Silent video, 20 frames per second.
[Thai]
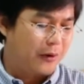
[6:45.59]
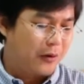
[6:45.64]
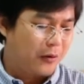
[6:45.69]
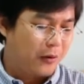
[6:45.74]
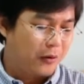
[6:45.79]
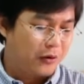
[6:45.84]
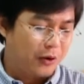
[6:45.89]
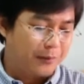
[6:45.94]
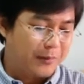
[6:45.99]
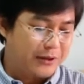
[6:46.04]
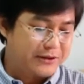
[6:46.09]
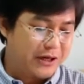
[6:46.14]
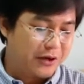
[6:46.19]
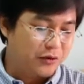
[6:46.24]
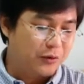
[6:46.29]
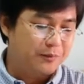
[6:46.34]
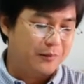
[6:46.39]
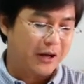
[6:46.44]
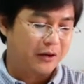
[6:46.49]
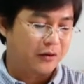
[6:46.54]
คนของพระเจ้า
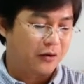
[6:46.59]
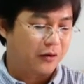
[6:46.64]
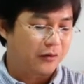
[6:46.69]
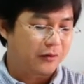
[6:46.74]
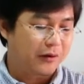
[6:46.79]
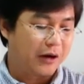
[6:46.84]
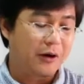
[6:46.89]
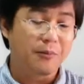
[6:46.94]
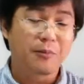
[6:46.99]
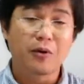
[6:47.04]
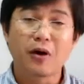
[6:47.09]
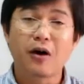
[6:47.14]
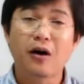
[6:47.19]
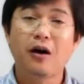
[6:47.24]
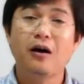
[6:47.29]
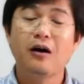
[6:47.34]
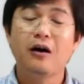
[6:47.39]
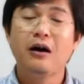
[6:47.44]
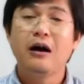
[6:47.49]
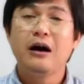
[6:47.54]
รุ่นใหม่ของเรา เพราะ
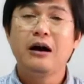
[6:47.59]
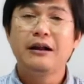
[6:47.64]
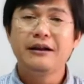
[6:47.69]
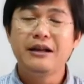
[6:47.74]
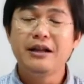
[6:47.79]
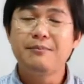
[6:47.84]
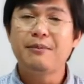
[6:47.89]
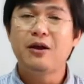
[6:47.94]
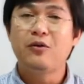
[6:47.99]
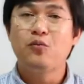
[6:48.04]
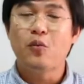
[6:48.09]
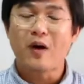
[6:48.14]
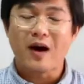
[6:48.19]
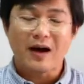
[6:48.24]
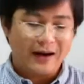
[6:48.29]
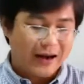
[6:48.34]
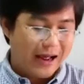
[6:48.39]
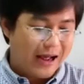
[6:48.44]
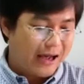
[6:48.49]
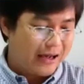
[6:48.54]
นี่เป็นวา
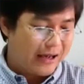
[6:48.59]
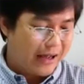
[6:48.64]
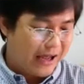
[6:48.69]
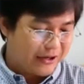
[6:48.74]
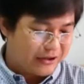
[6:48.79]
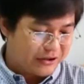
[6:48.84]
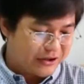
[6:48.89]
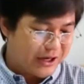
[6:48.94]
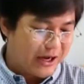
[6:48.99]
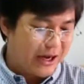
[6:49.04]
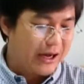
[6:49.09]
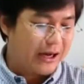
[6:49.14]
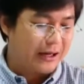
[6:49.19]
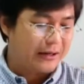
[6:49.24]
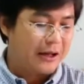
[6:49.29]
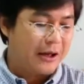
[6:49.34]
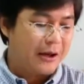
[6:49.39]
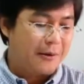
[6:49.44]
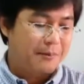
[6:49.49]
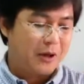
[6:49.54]
ระแห่งชาติ
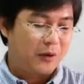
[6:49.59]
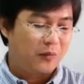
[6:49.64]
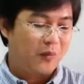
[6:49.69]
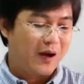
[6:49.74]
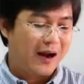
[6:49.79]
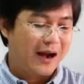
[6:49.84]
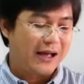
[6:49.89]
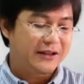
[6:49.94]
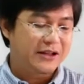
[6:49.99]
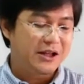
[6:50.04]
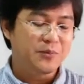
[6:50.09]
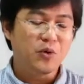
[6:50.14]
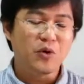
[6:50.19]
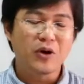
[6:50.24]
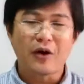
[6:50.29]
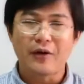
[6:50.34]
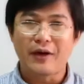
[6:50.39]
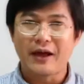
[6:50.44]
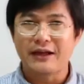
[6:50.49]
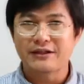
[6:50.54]
เป็นวาระที่พวก
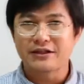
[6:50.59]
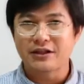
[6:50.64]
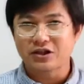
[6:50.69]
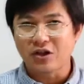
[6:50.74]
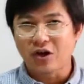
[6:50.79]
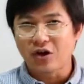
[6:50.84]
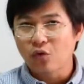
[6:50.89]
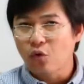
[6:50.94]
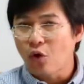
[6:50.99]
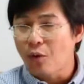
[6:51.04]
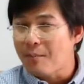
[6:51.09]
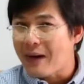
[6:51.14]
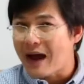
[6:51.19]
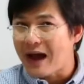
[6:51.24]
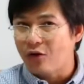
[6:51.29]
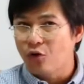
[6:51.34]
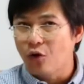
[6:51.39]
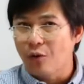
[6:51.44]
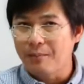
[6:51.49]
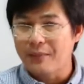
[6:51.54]
เราเองจะต้องร่วมไม้
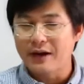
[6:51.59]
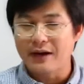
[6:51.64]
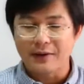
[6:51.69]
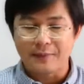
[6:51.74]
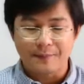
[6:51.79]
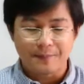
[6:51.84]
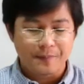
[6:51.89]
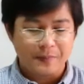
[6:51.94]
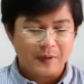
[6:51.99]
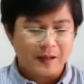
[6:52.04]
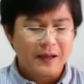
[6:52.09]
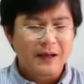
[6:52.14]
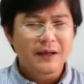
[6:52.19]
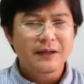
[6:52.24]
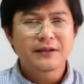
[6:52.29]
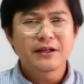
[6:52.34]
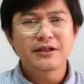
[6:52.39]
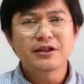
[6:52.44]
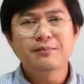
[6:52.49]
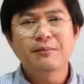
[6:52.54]
ร่วมมือ
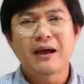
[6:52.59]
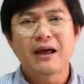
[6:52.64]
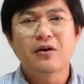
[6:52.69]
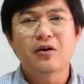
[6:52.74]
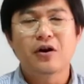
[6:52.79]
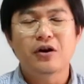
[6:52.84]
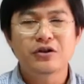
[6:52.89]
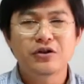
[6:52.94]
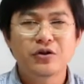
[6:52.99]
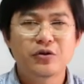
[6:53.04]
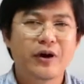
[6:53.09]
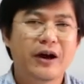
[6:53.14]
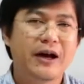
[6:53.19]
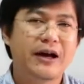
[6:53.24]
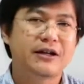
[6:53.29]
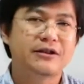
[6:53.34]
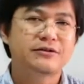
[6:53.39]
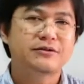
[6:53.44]
ในสมัยของโยอาห